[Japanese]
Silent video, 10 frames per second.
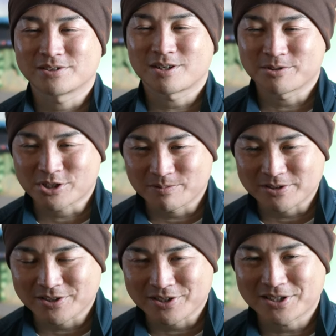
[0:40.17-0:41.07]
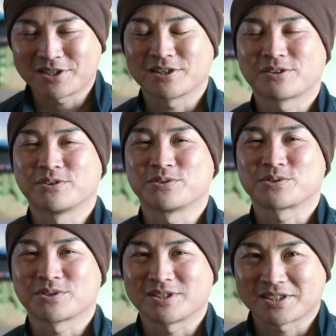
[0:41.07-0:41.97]
かもしれませんがご了
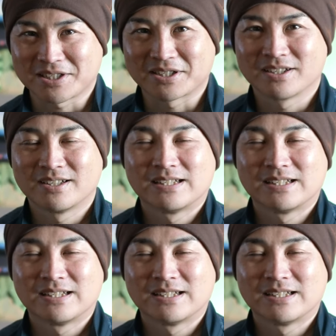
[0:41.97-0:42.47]
承ください